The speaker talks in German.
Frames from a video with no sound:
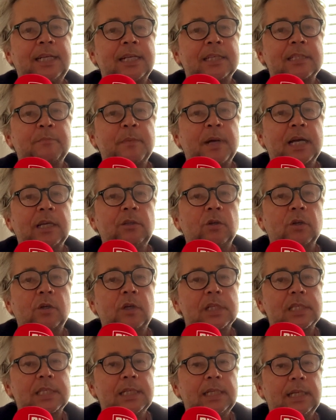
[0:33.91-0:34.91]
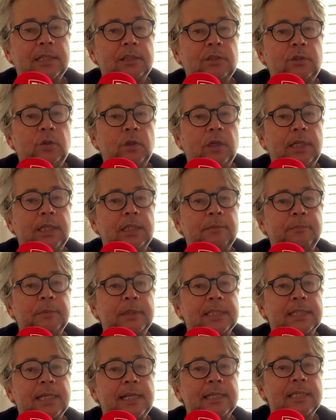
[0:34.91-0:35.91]
dass Mario Götze natürlich
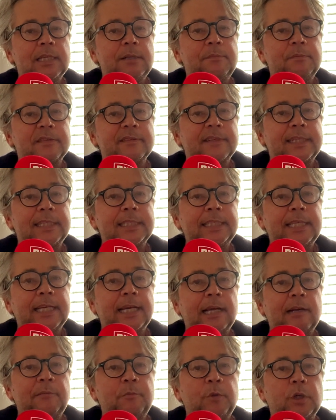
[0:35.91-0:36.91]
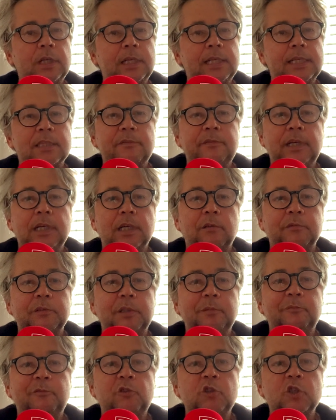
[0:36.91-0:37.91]
mit seinen 27 Jahren möglichst wieder auf
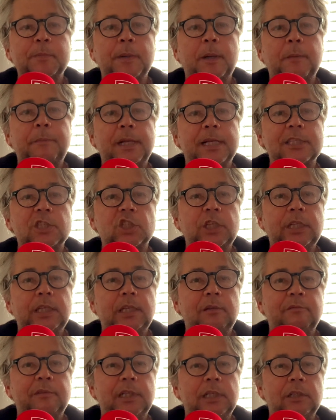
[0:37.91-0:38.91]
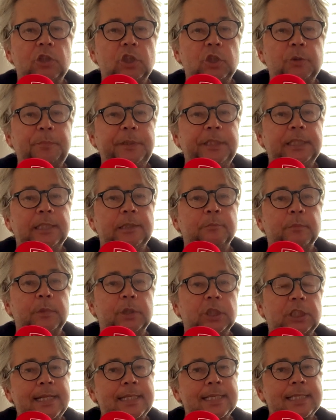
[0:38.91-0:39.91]
dem Fußballplatz stehen will und spielen möchte.